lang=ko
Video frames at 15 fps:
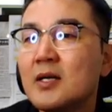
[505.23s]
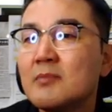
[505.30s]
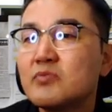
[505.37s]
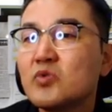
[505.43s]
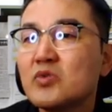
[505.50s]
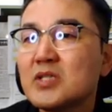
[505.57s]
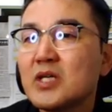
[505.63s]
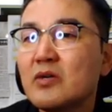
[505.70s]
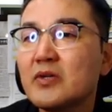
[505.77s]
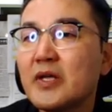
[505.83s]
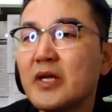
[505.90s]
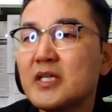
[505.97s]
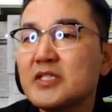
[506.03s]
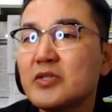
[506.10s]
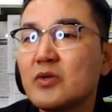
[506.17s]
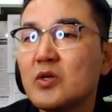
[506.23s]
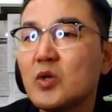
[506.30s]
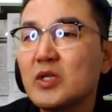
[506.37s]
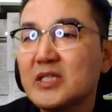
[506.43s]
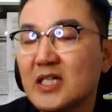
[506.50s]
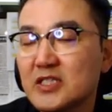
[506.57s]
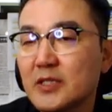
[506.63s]
부동산원의
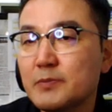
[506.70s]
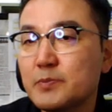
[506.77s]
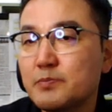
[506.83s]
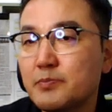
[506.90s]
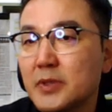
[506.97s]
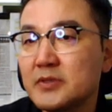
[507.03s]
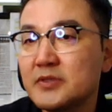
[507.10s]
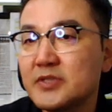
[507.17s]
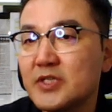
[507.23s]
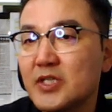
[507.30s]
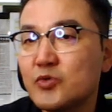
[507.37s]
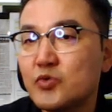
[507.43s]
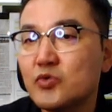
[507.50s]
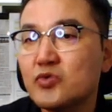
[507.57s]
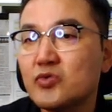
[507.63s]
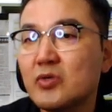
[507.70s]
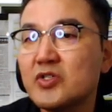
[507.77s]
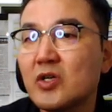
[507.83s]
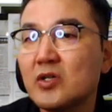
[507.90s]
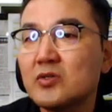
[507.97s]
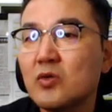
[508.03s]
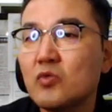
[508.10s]
7월 5번째 주 수원
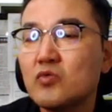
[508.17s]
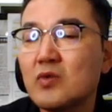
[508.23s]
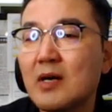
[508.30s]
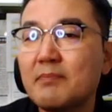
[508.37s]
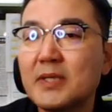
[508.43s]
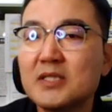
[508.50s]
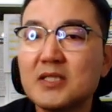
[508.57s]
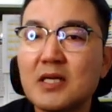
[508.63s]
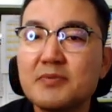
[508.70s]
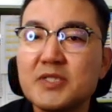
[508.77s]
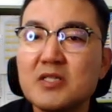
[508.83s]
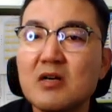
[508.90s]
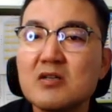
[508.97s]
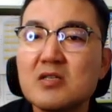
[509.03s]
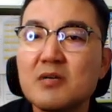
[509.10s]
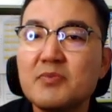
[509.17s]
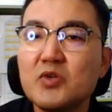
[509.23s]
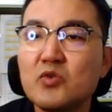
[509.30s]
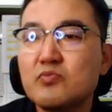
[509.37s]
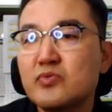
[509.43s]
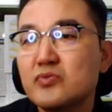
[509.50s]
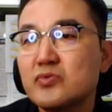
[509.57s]
영통구 아파트값이
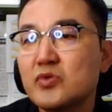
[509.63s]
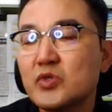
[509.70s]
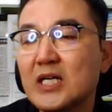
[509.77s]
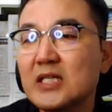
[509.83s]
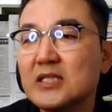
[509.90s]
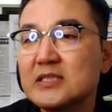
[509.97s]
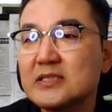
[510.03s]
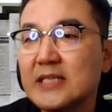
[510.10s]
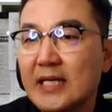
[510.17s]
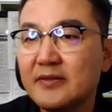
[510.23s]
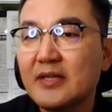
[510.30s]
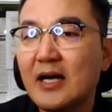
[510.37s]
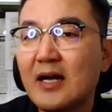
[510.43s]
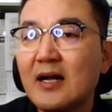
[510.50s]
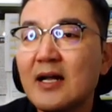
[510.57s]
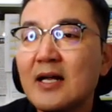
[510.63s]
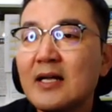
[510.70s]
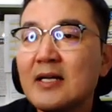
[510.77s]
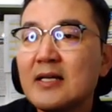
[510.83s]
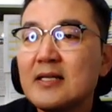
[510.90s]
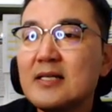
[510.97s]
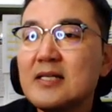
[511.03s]
0.26% 상승했다.
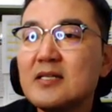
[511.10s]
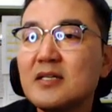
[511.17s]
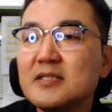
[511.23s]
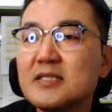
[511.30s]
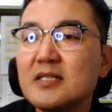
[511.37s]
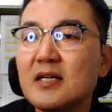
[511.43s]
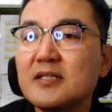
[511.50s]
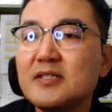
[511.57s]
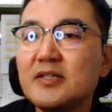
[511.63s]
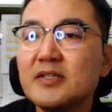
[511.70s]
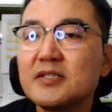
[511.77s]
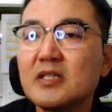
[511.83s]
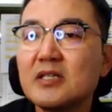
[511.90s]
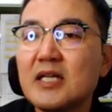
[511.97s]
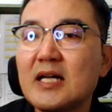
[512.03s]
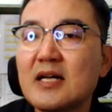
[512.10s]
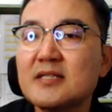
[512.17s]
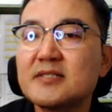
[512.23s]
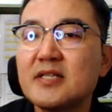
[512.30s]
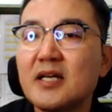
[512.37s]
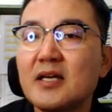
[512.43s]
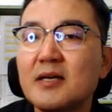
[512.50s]
1년 이상 이어지던
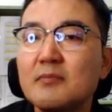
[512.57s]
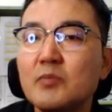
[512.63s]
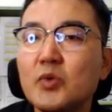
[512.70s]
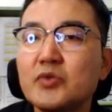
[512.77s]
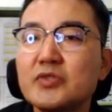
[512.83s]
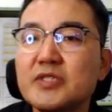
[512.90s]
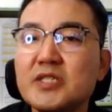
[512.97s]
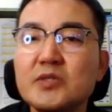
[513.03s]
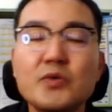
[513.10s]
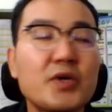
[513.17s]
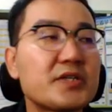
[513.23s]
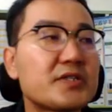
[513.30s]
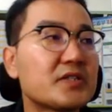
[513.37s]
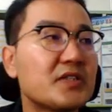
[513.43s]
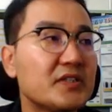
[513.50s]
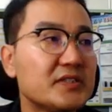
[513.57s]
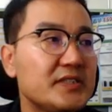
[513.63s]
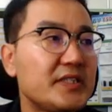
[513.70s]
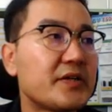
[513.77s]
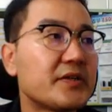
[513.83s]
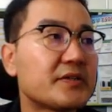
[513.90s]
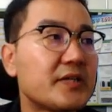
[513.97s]
하락세 모든 시도에서
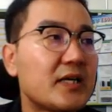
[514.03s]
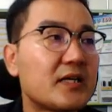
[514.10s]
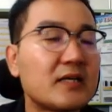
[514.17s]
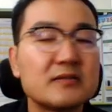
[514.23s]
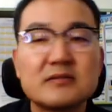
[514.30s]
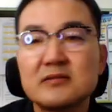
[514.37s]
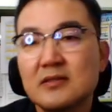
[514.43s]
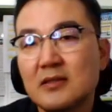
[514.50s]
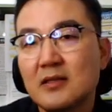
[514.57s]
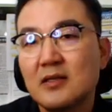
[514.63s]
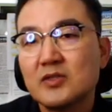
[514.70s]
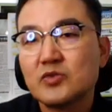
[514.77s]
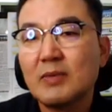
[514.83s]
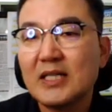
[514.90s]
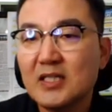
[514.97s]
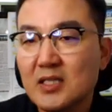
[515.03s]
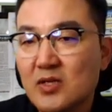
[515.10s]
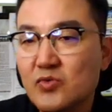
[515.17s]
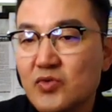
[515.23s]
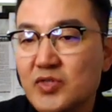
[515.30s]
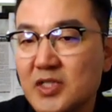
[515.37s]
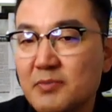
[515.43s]
정지되었다라는 좀
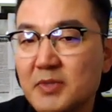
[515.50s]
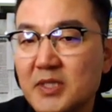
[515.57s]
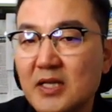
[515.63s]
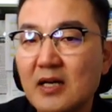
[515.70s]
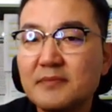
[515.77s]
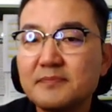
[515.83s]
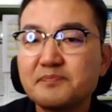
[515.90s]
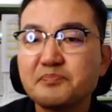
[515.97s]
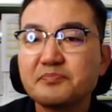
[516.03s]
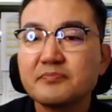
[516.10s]
안타까운 소식입니다.